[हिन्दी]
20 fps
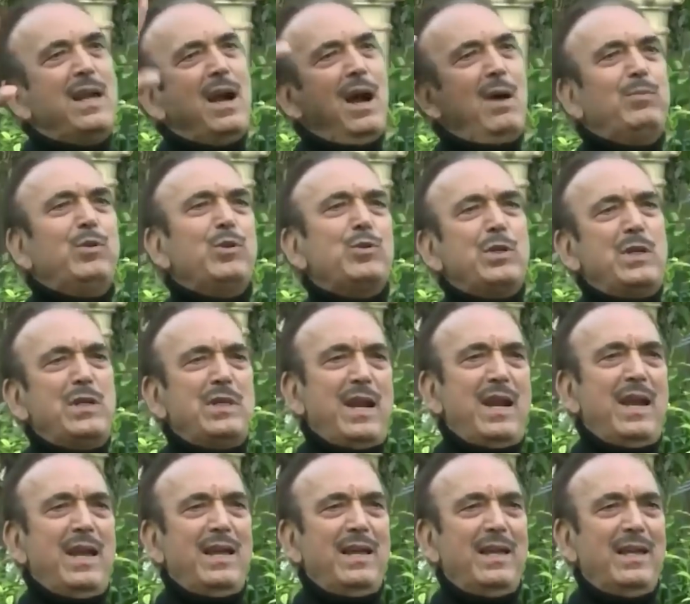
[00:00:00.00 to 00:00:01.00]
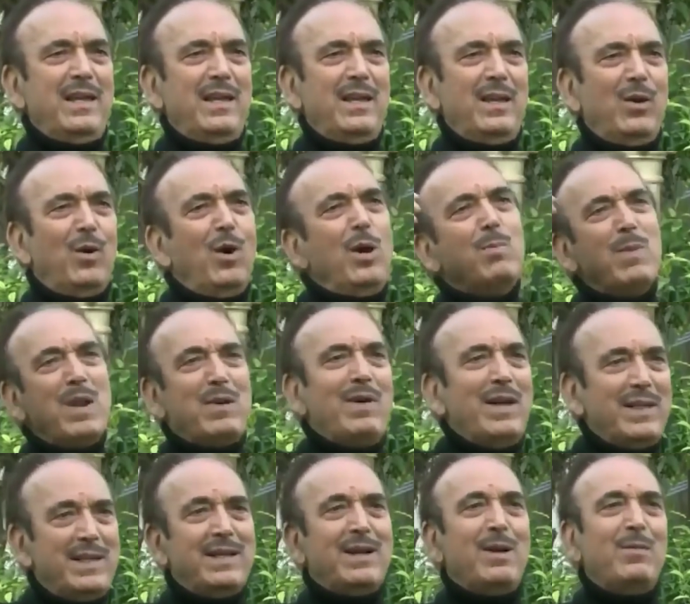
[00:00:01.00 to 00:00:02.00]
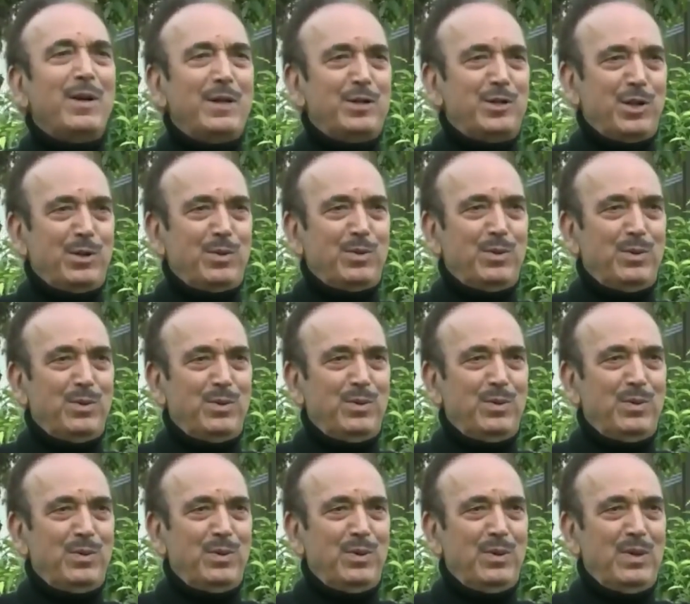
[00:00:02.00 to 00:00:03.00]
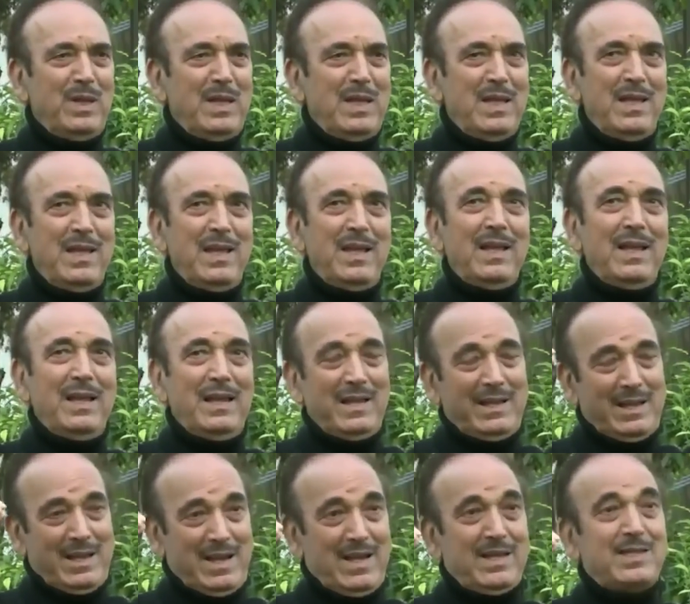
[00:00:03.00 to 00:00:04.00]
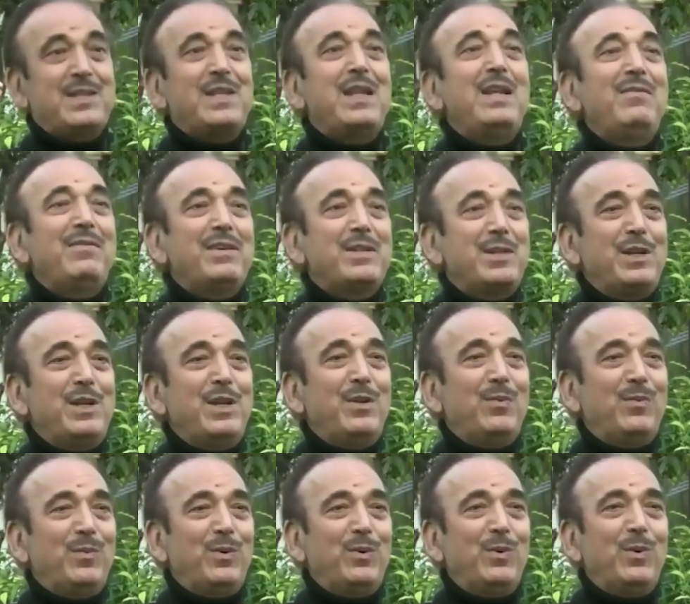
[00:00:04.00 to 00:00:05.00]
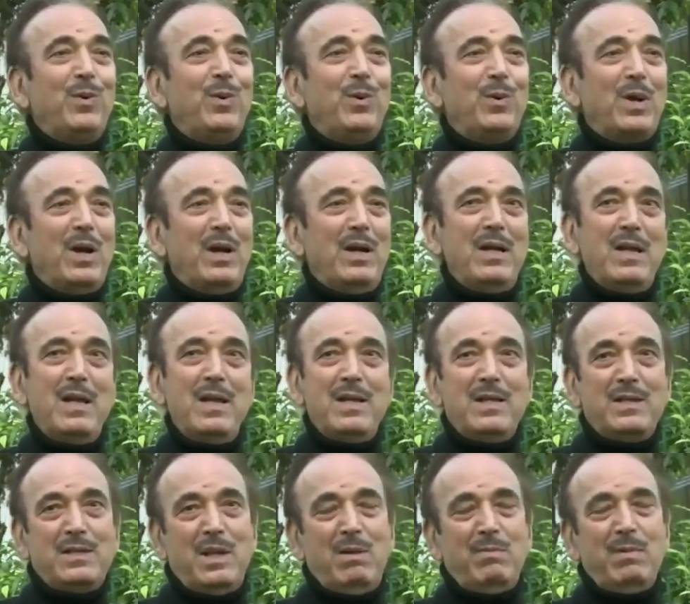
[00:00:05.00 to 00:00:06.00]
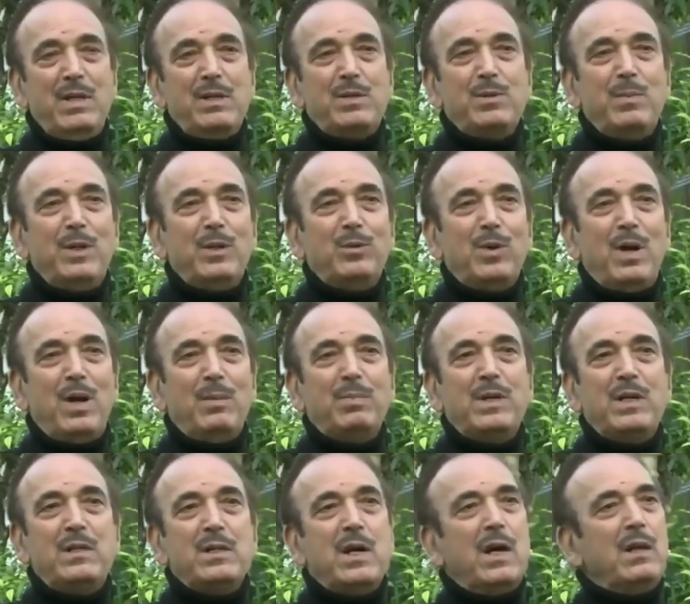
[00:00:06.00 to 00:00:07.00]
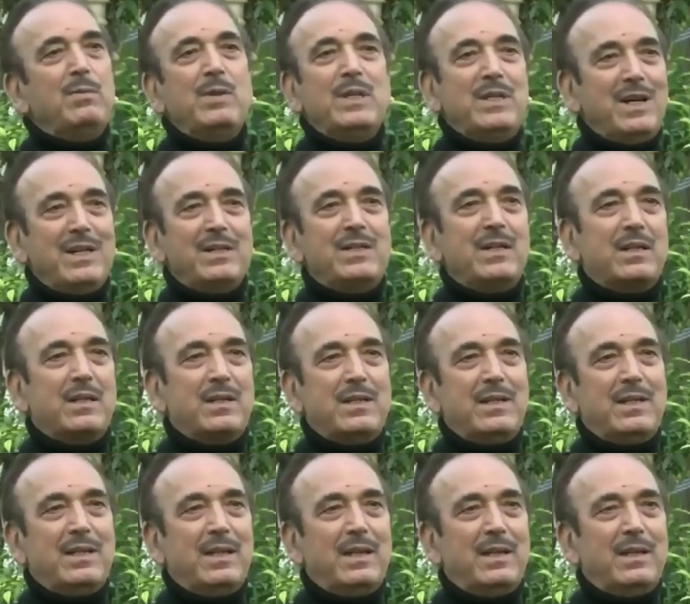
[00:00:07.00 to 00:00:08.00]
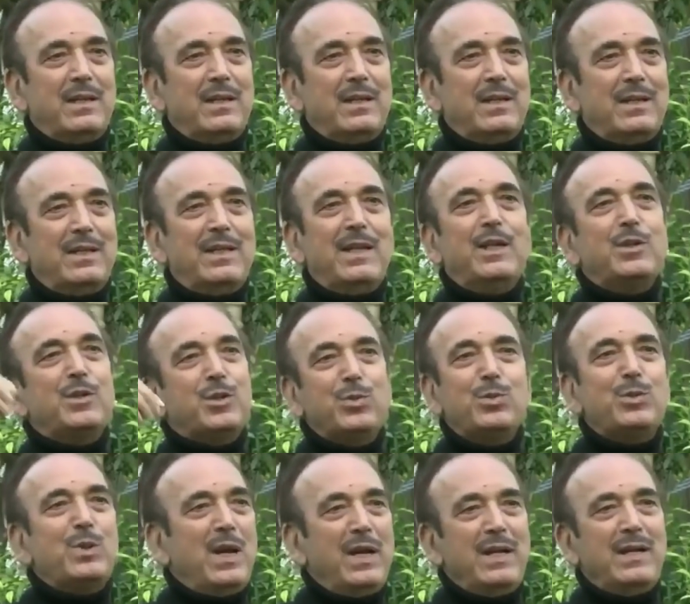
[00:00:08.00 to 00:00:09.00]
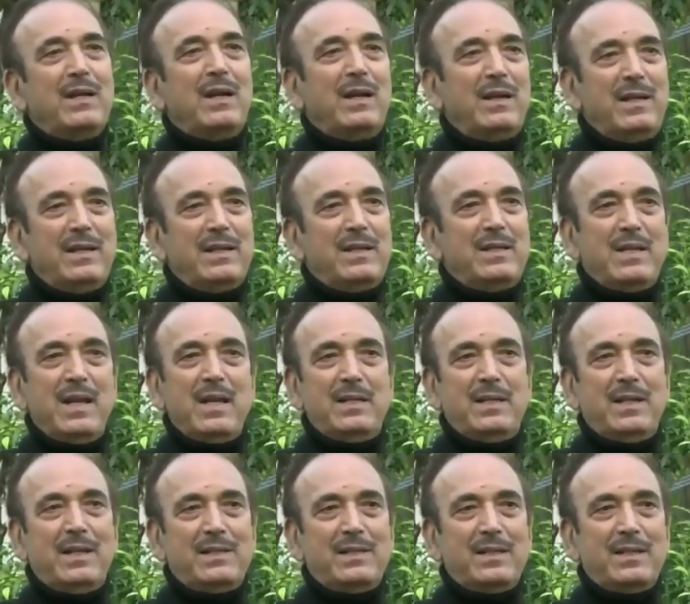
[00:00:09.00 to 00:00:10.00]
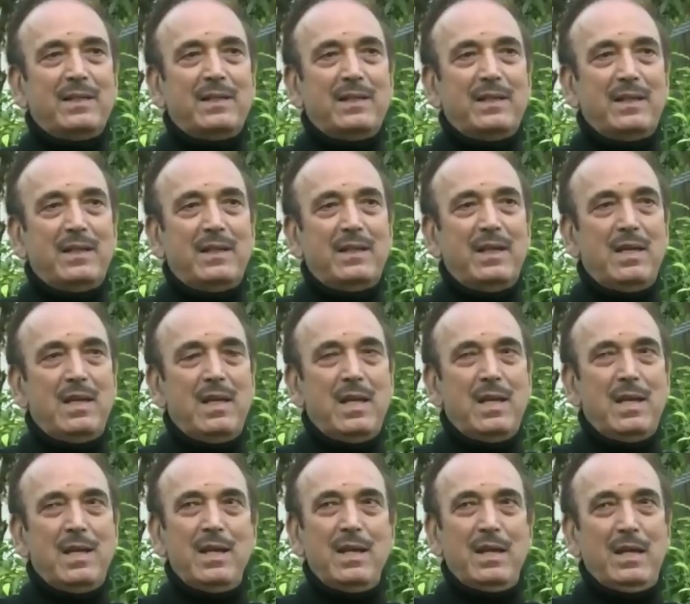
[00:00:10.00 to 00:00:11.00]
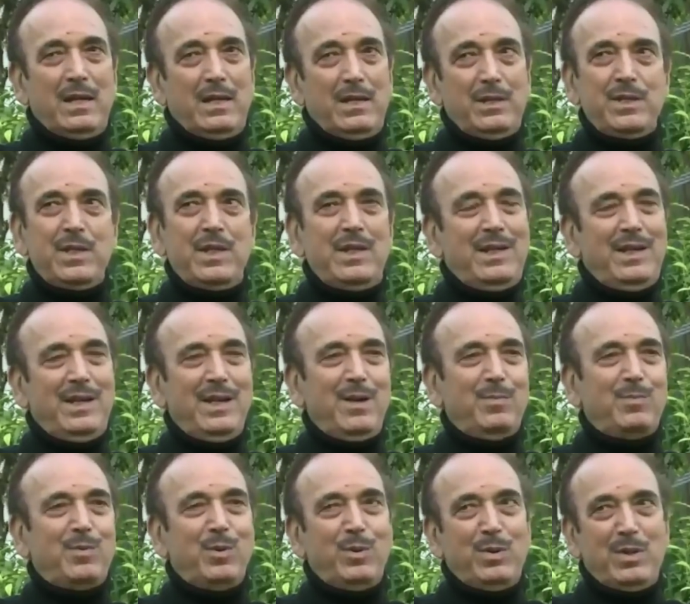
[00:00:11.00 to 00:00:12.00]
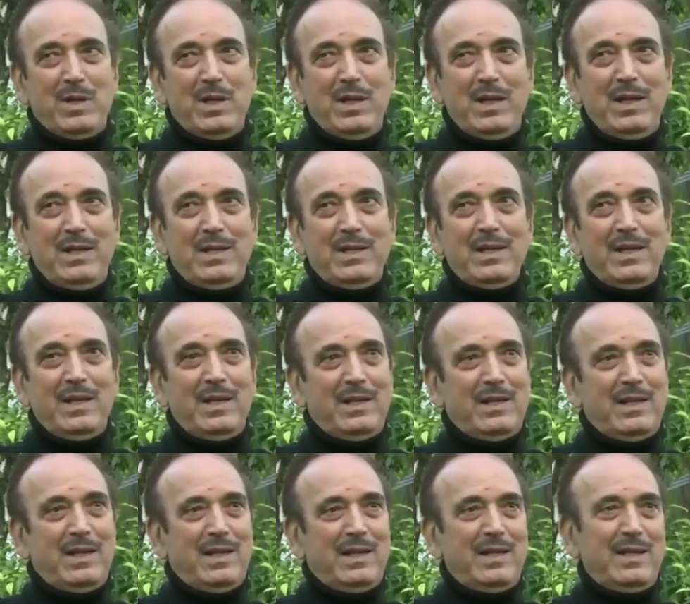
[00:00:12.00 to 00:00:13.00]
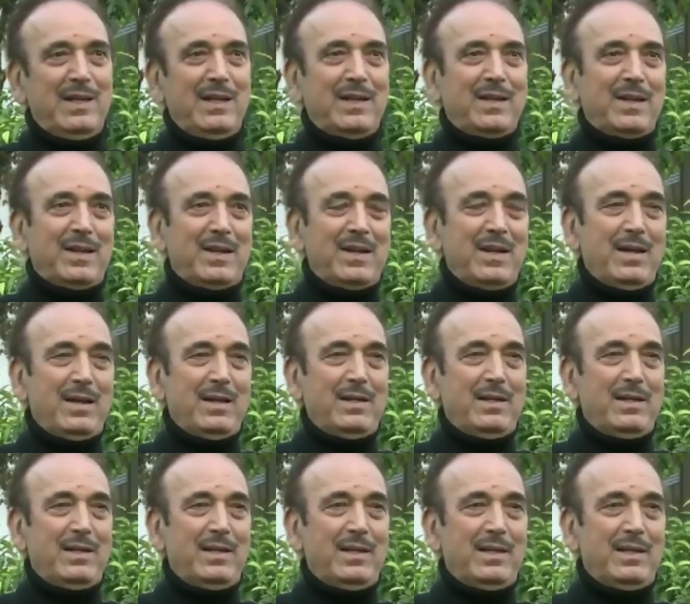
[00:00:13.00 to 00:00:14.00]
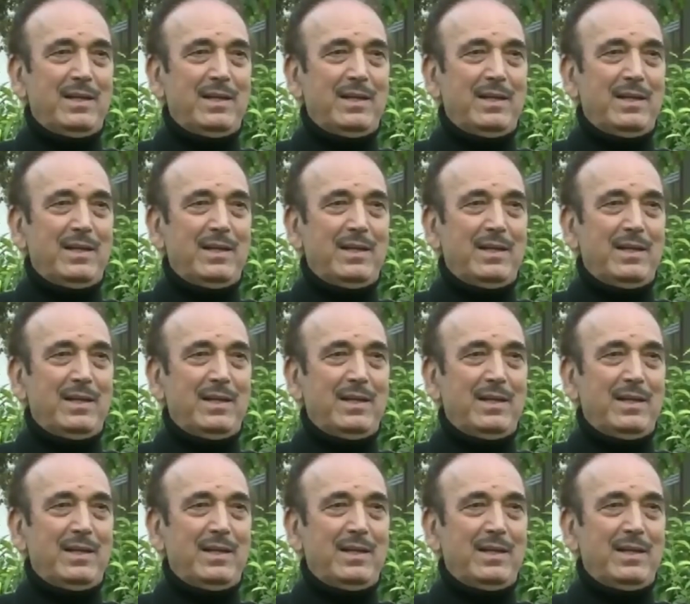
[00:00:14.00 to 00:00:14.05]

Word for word: जी नहीं आप तो जीत रहे हैं और मरवा देगा बादशाह को लेकिन असली वजीर वो होगा साहब इसमें तो आपकी जान भी जा सकती है देश तो जाएगा लेकिन जान जा सकती है इसलिए आपको ये ये ये ये करना है